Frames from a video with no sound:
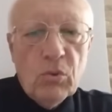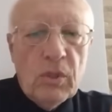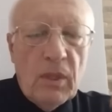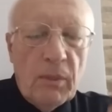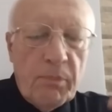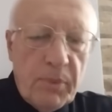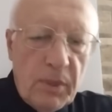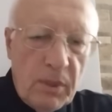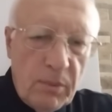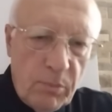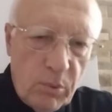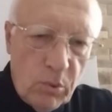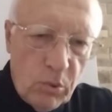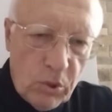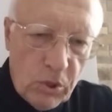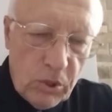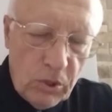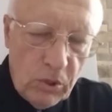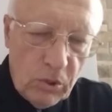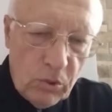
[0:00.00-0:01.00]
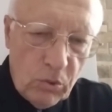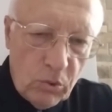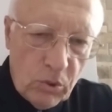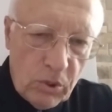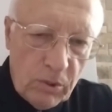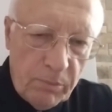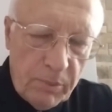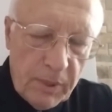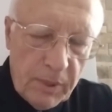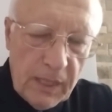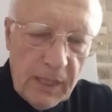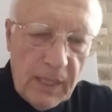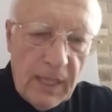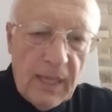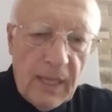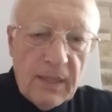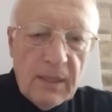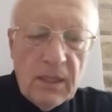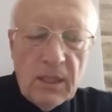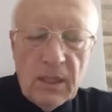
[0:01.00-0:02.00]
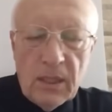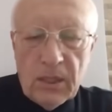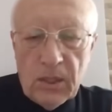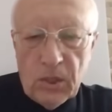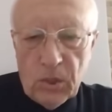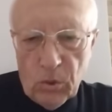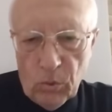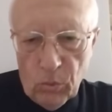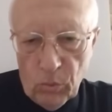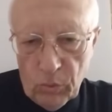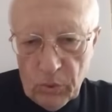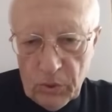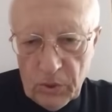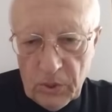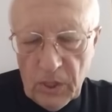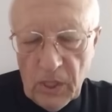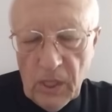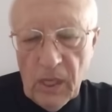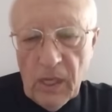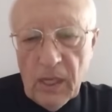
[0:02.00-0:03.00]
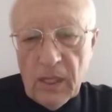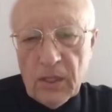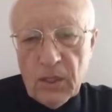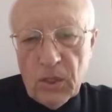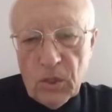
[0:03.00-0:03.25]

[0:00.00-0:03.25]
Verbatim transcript: туда переброшены тоже бригады, их еще усилят,